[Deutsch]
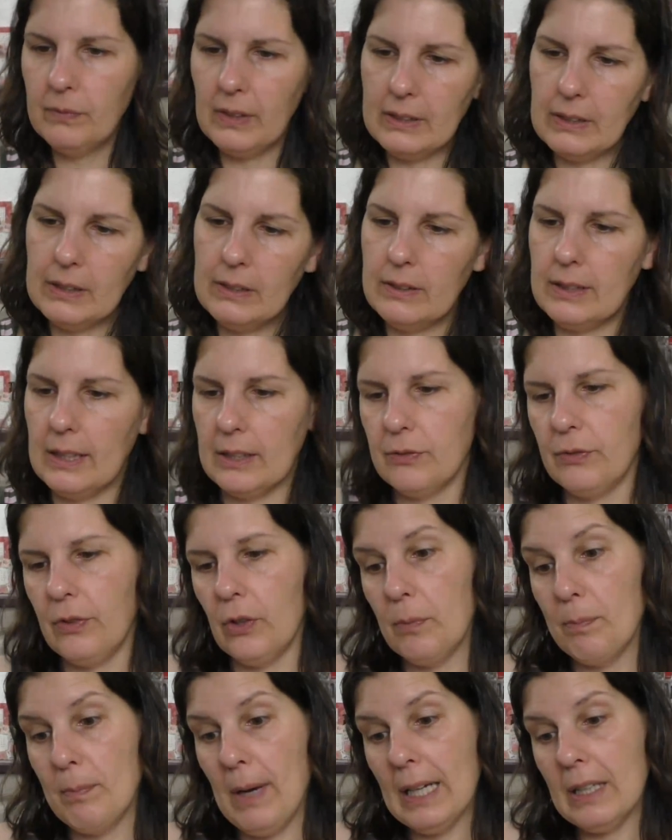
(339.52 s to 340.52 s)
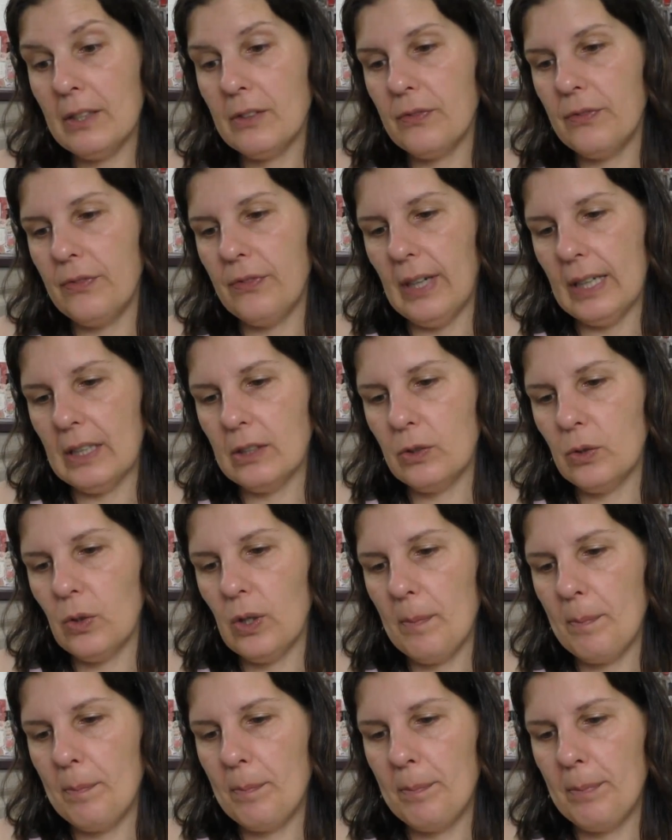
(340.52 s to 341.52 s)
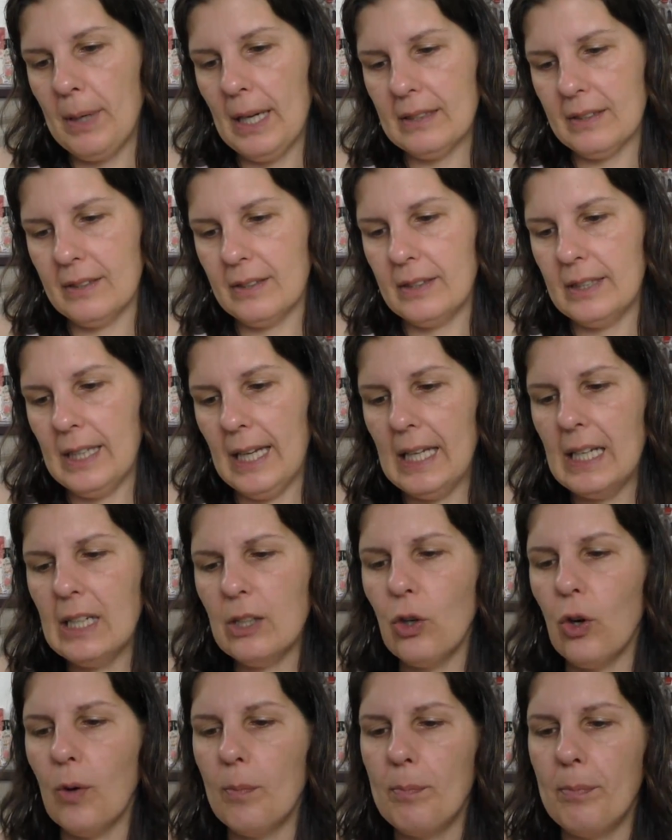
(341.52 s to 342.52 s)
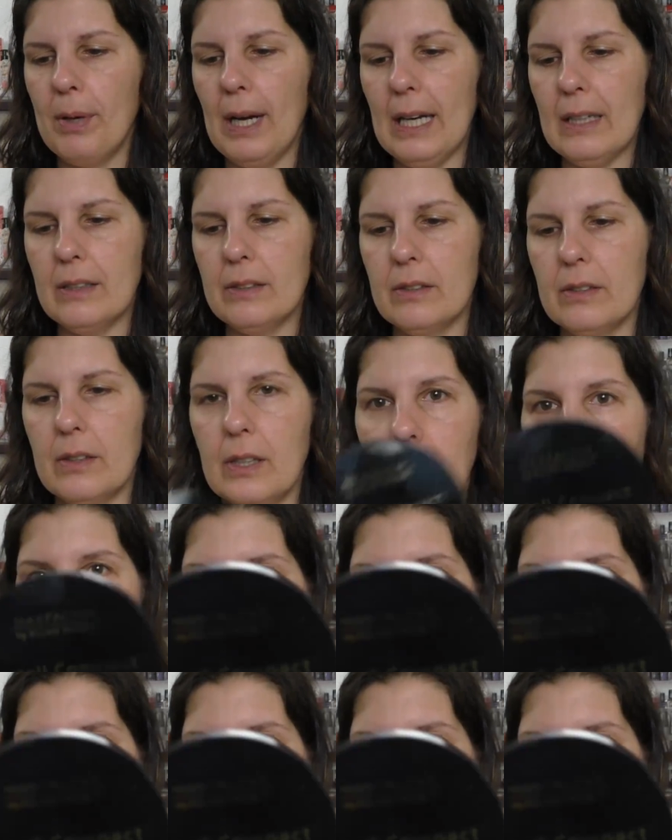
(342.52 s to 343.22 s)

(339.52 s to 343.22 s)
was ist das? Von Max Factor Pastell Kompakt.